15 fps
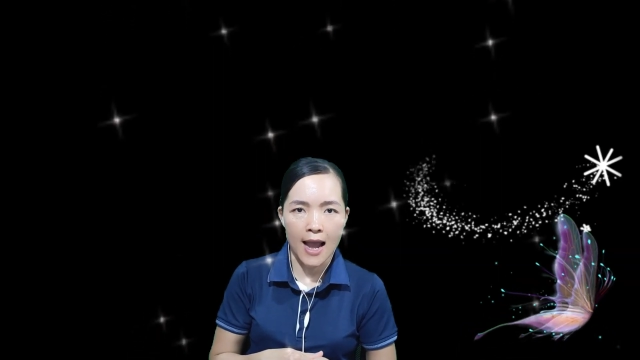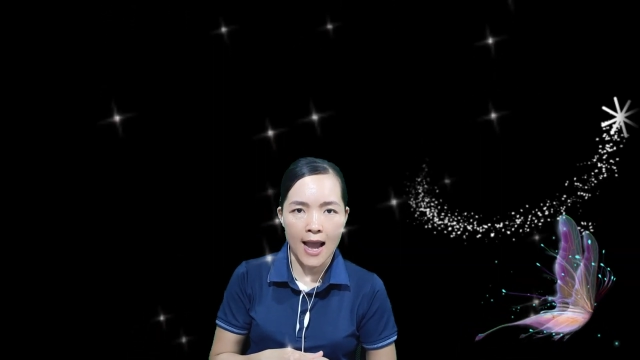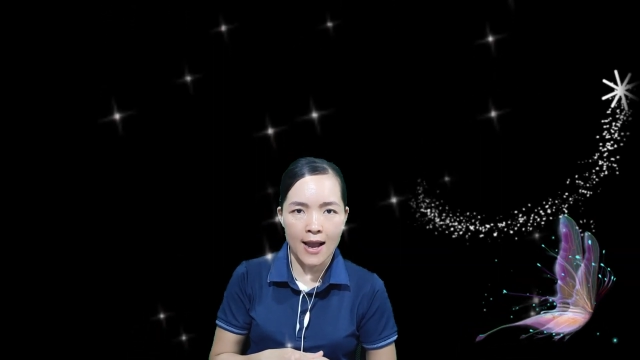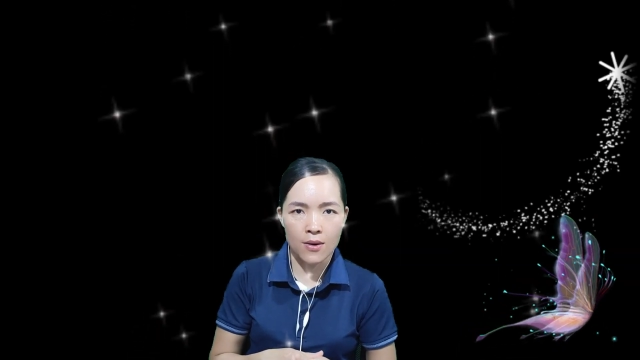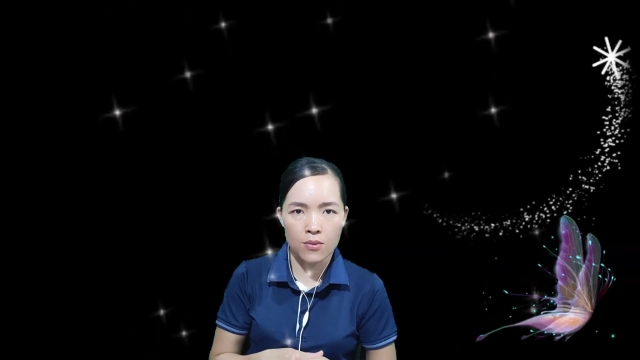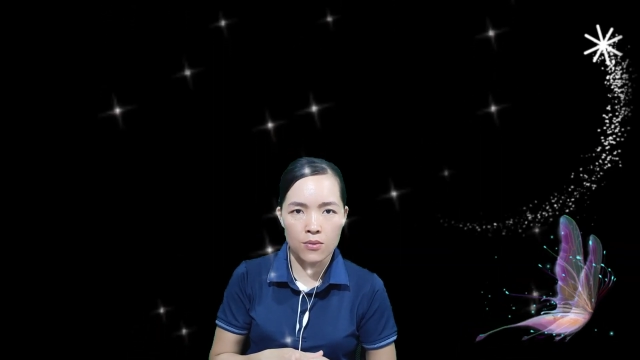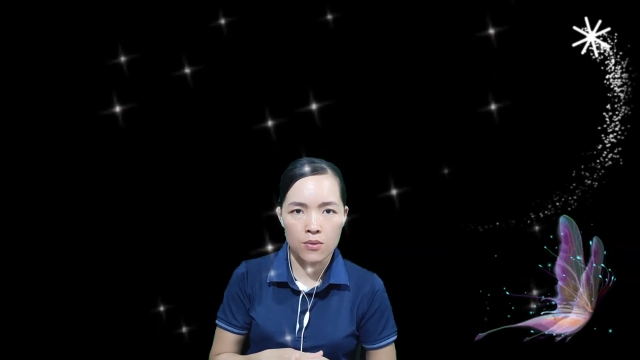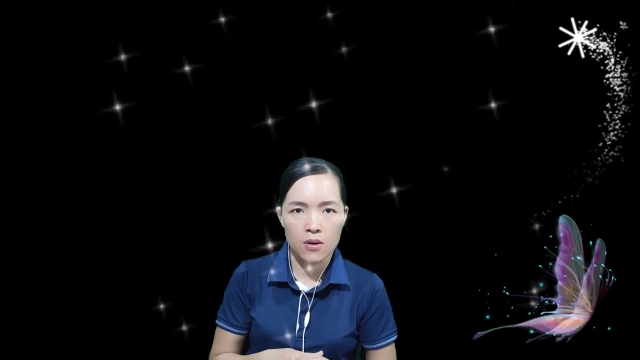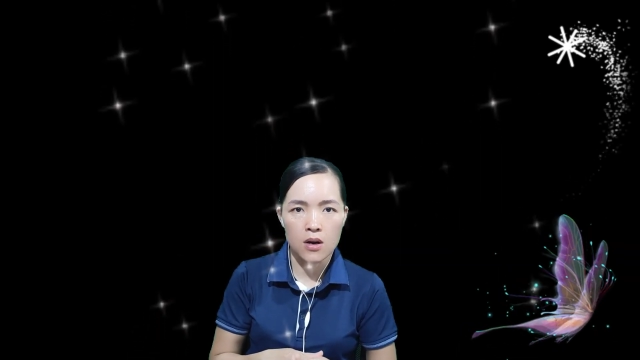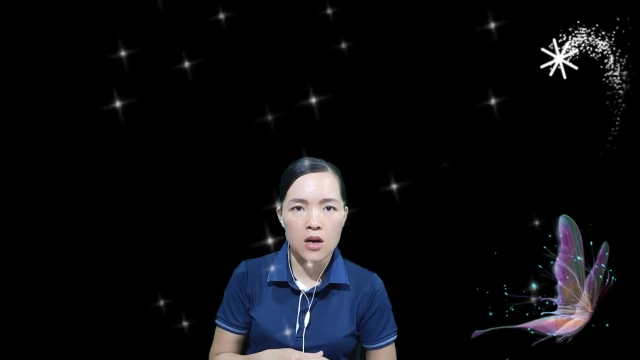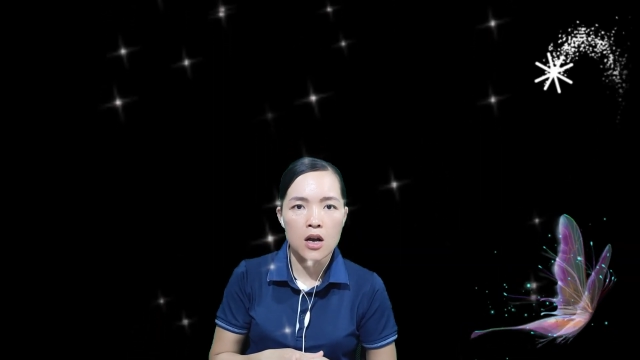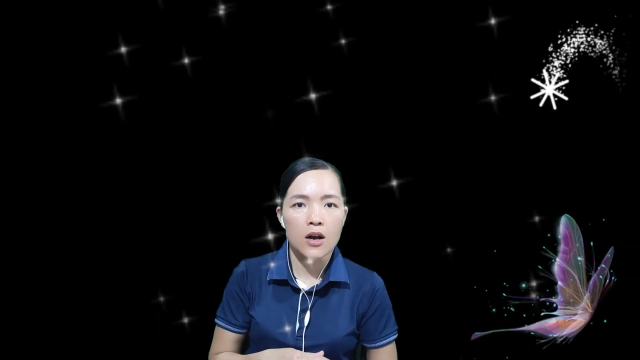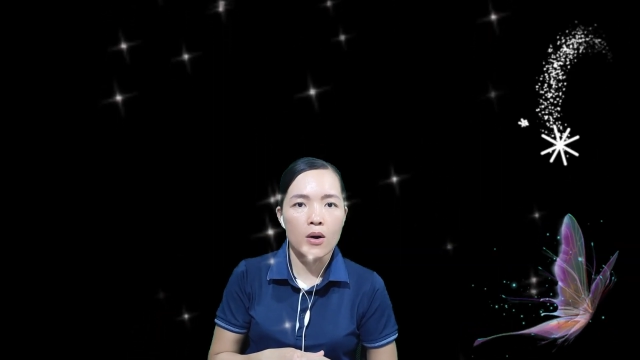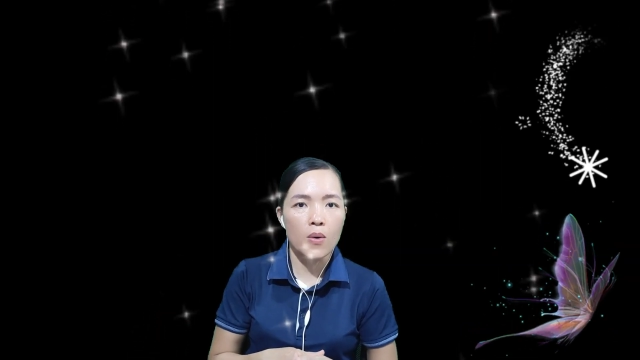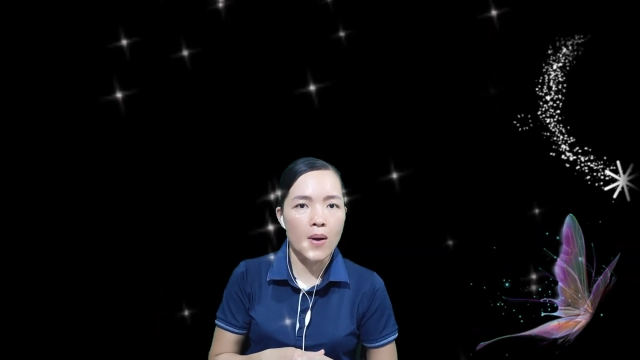hào,
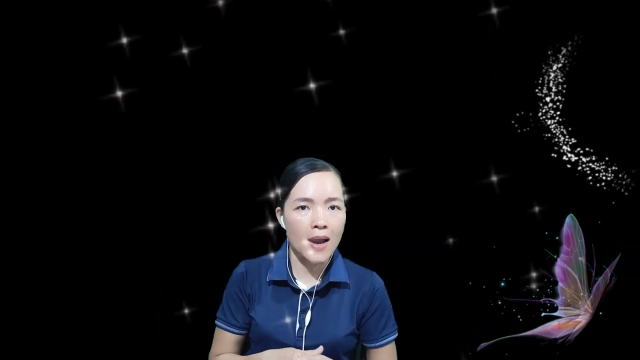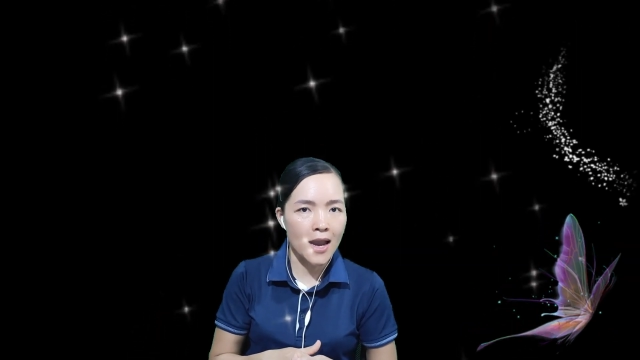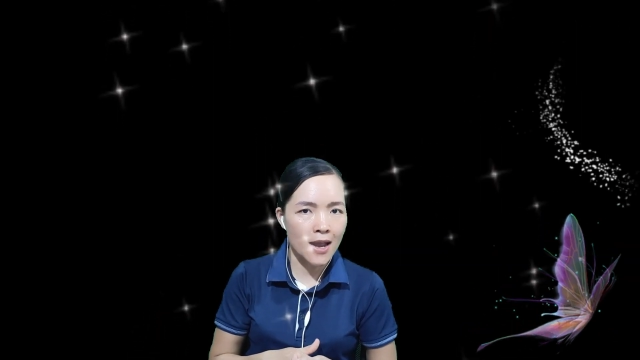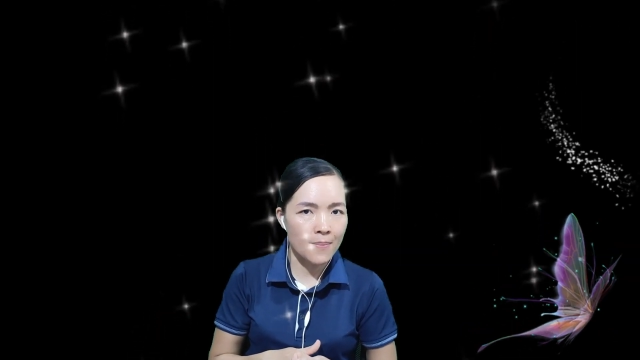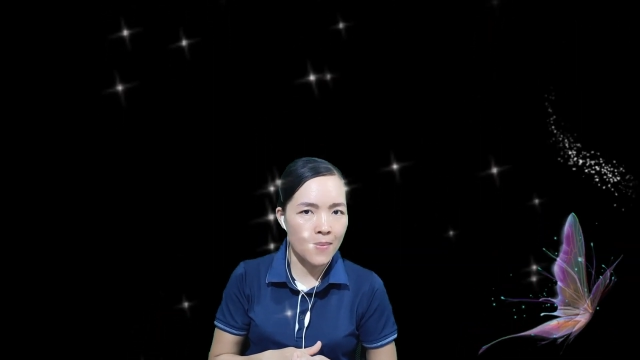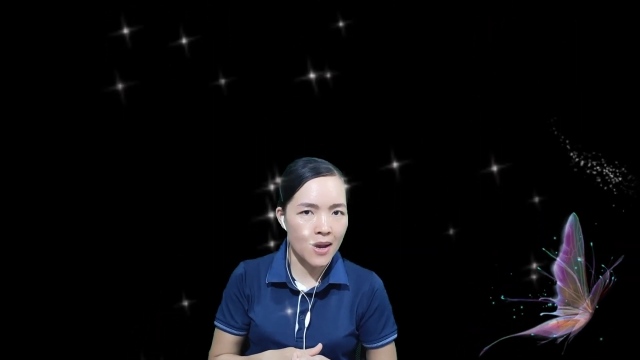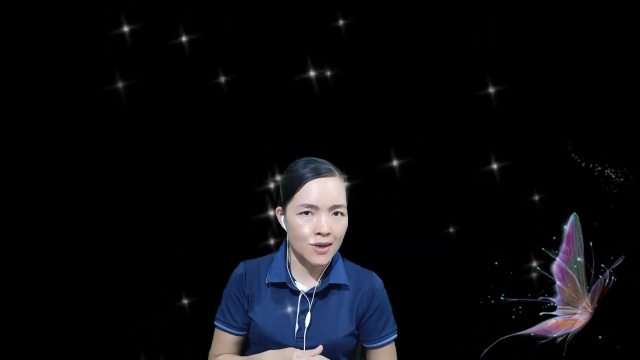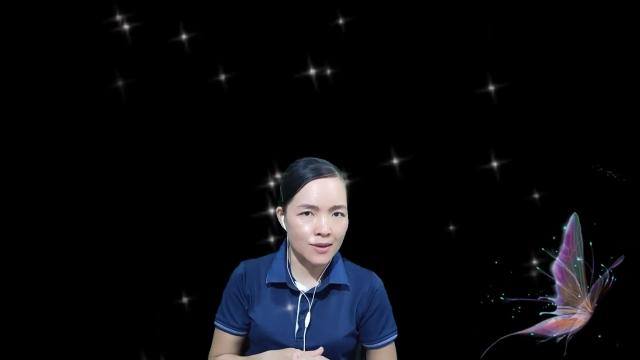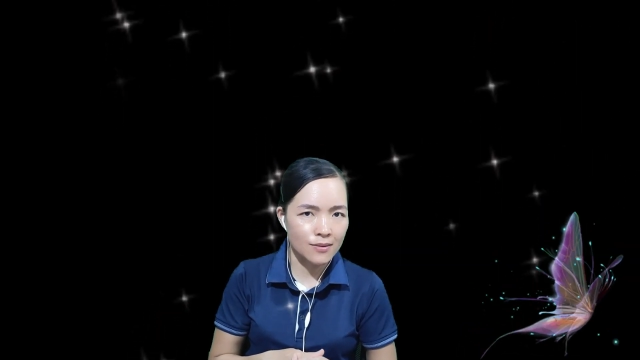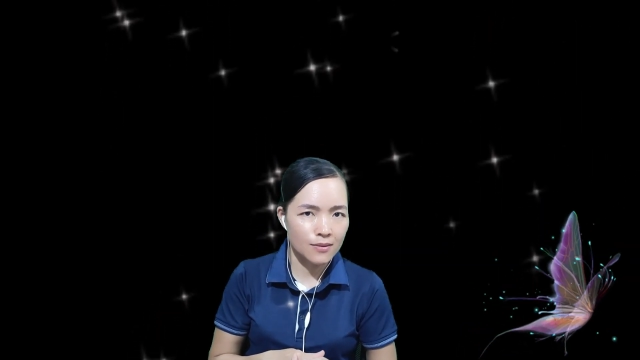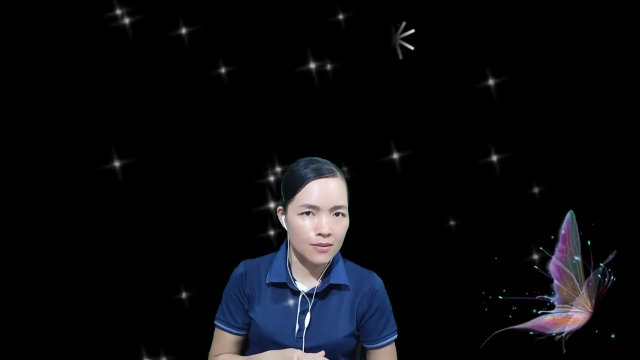khỏe mạnh,